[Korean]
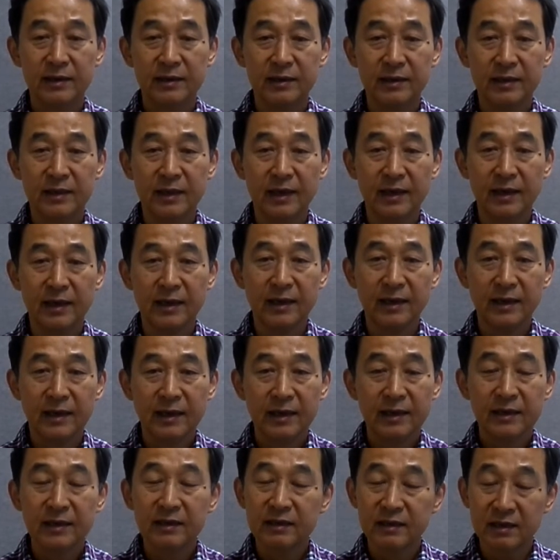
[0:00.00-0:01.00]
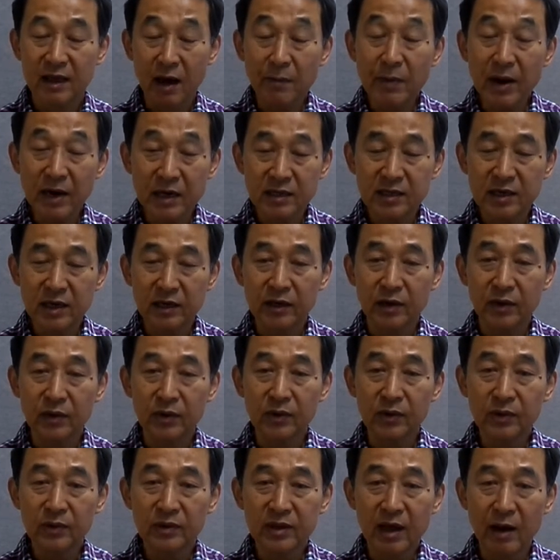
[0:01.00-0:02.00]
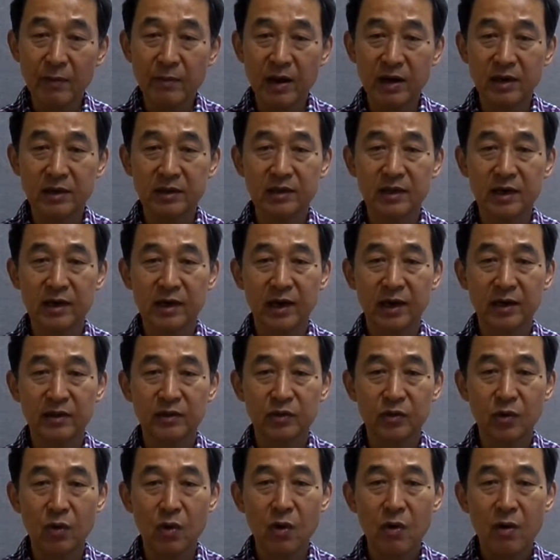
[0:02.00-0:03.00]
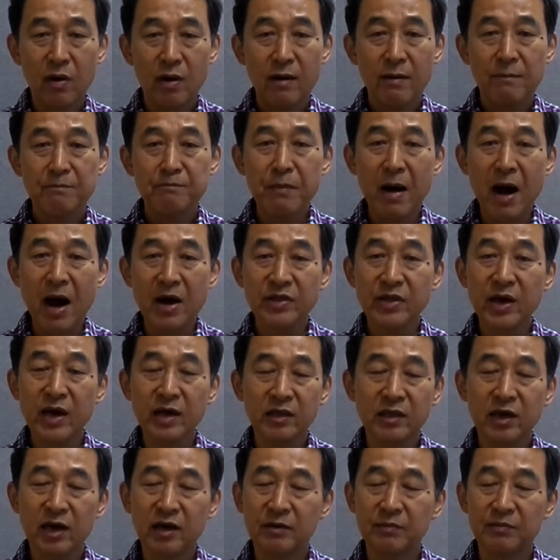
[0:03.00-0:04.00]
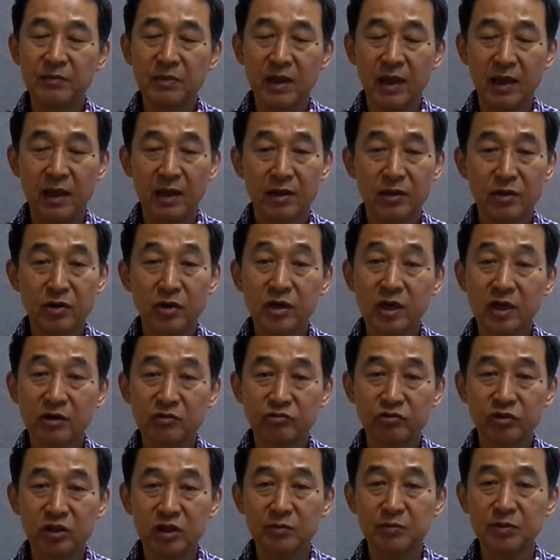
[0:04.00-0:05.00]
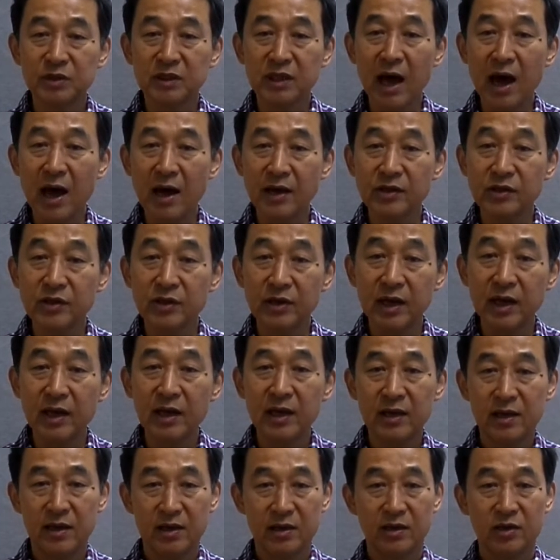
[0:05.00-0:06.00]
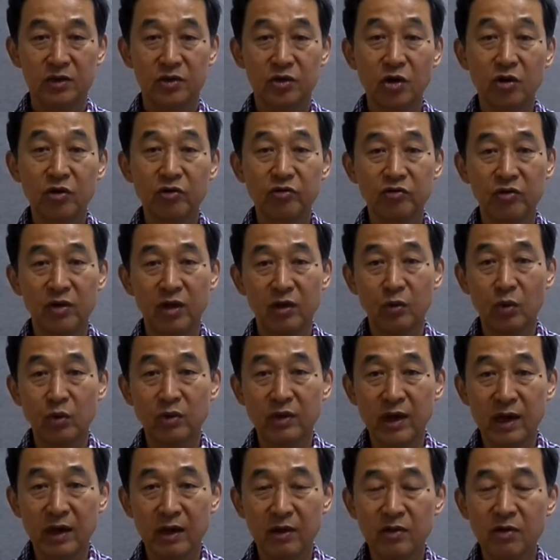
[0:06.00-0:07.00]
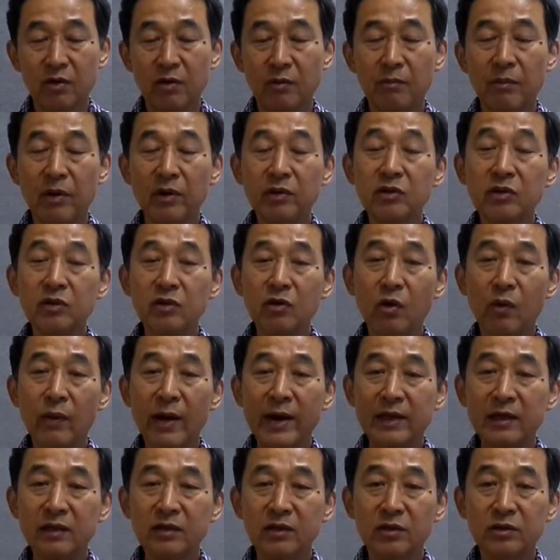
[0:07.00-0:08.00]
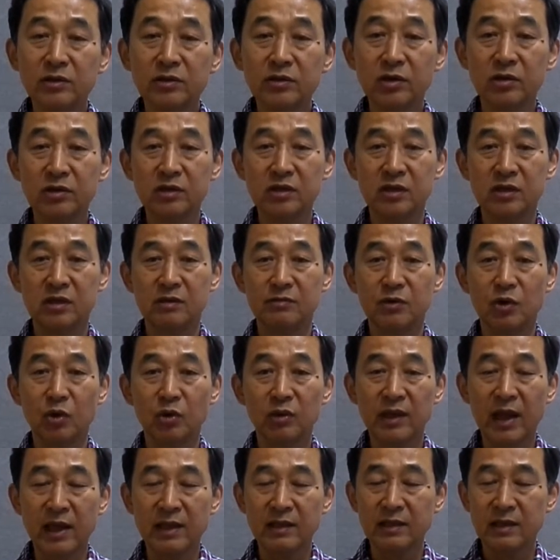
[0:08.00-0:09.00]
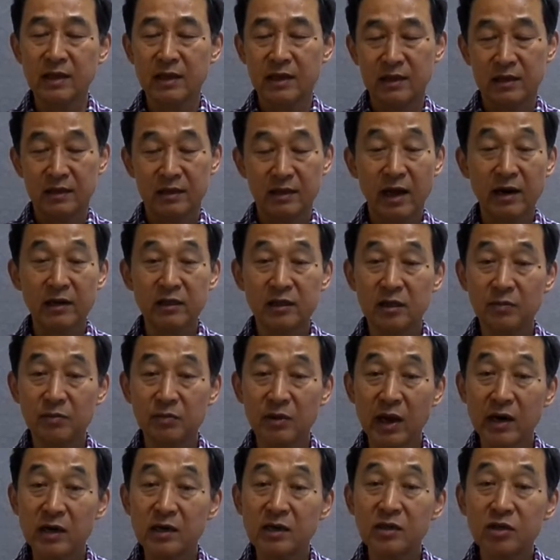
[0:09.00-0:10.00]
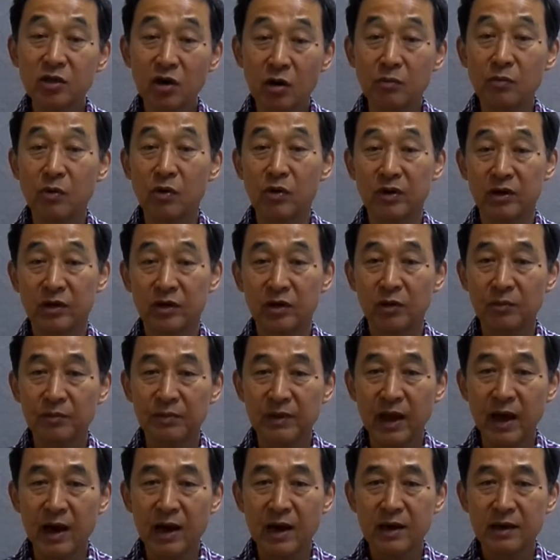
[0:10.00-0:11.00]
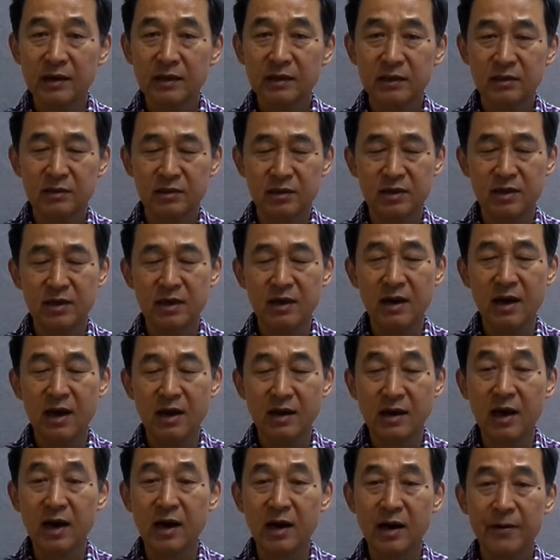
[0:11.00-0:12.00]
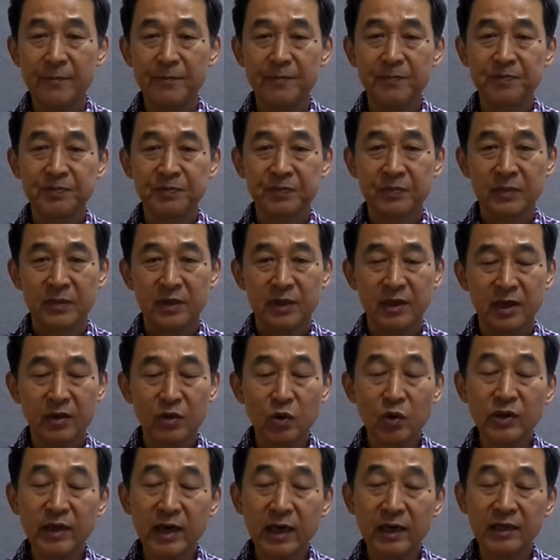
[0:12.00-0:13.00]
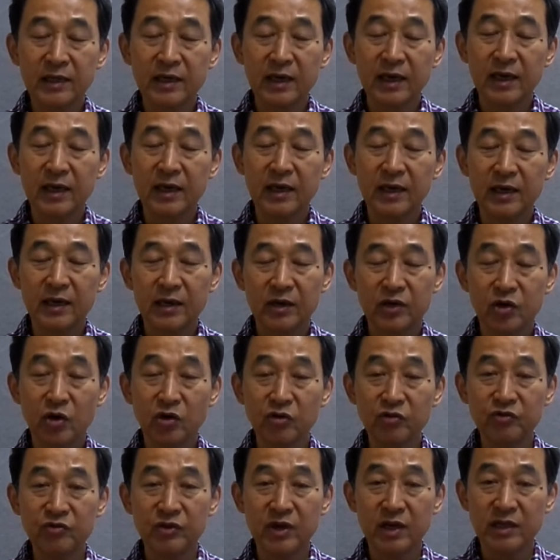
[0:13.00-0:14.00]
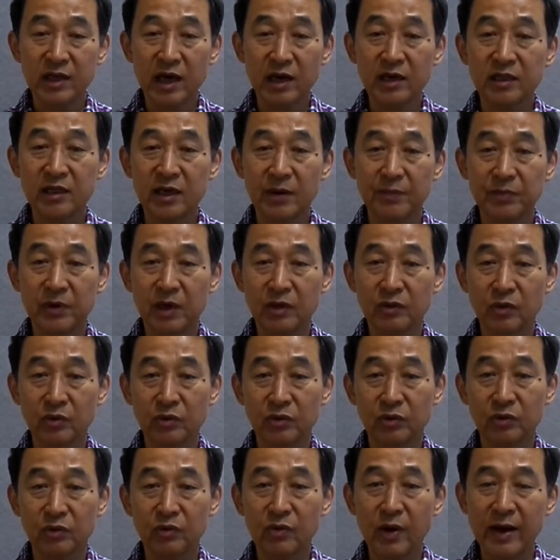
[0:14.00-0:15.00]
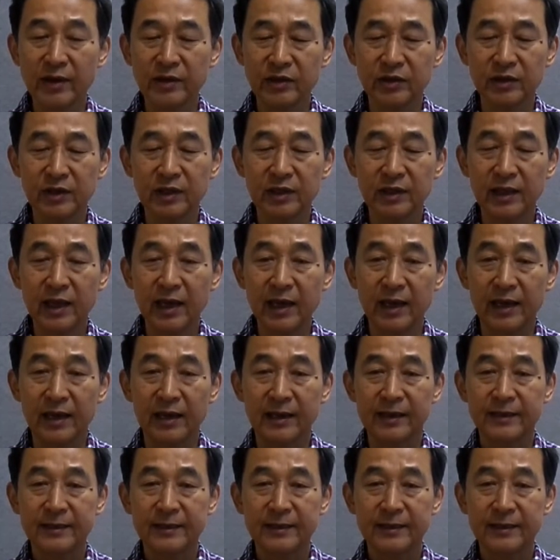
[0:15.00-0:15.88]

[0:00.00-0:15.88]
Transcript: 이제 남한을 시작해요. 남한을 시작해가지고 파사이사금 때 서기 94년에 경주에 도착해서 먼저 와 있던 석씨를 비롯한 다른 집단을 정복을 하게 됩니다. 그래서 신라가 이제 초창기에 경주에 자리 잡게 되는 과정인데